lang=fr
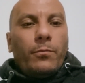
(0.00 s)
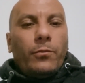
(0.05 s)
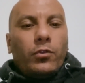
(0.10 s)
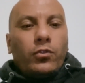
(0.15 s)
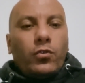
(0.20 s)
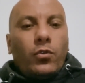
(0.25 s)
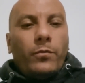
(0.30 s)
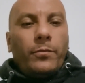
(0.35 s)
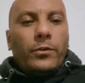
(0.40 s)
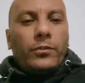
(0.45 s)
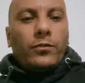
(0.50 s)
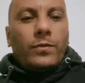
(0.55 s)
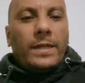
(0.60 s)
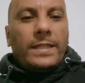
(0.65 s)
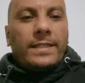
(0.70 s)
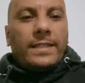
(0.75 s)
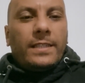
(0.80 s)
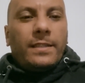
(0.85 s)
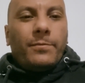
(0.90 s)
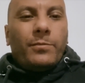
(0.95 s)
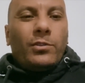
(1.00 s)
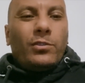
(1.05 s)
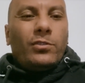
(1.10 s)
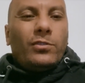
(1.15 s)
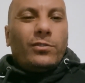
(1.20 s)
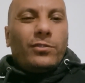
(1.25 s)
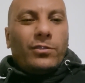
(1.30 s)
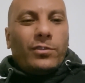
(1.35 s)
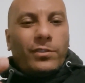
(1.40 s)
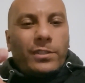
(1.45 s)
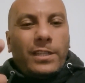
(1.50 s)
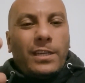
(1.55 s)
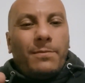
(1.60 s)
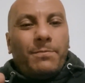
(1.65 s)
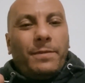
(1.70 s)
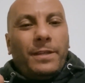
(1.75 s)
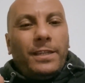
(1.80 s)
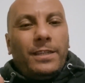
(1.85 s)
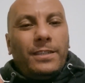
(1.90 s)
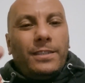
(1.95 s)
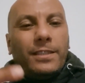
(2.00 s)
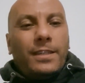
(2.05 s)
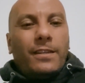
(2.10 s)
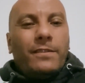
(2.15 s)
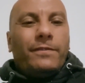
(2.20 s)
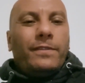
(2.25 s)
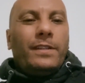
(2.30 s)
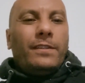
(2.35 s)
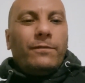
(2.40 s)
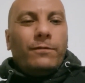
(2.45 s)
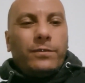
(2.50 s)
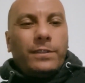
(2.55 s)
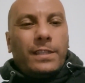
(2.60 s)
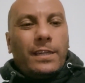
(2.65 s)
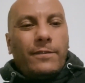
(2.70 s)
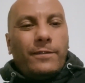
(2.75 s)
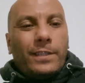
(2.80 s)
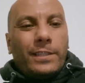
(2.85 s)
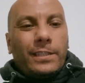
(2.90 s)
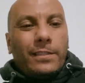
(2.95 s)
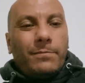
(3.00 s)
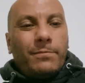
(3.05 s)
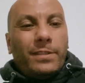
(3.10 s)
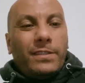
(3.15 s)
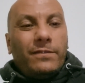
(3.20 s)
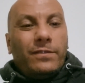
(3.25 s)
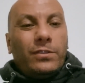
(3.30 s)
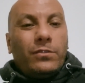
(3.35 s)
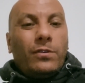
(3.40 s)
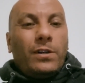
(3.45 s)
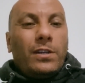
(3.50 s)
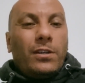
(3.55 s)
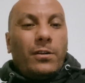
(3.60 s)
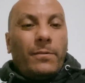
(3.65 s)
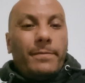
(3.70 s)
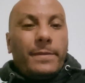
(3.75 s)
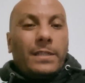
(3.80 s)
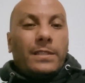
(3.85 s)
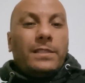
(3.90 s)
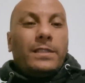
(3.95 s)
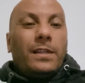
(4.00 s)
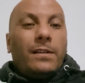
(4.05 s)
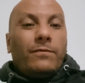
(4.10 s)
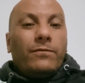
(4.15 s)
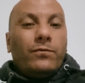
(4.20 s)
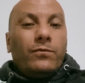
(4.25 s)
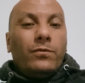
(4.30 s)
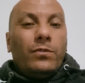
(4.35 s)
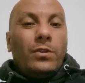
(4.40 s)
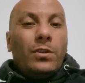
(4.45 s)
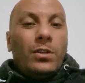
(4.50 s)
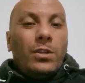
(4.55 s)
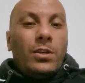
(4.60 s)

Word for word: Bonjour, bonsoir, ça dépend dans quel pays, quelle ville vous allez voir cette belle vidéo. Alors merci à vous